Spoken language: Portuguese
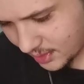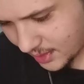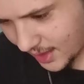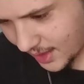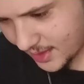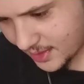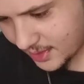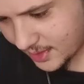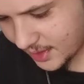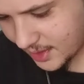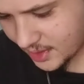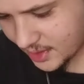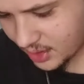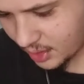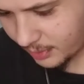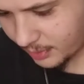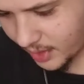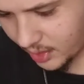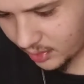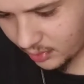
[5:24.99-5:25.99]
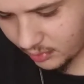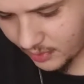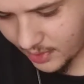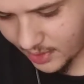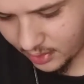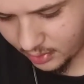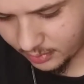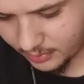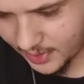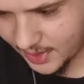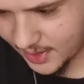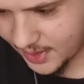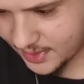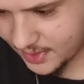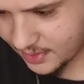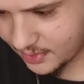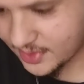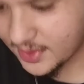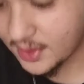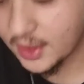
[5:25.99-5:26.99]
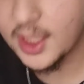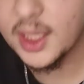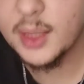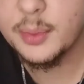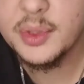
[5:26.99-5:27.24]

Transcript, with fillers: Tá, isso aqui é só um manual, beleza, do celular.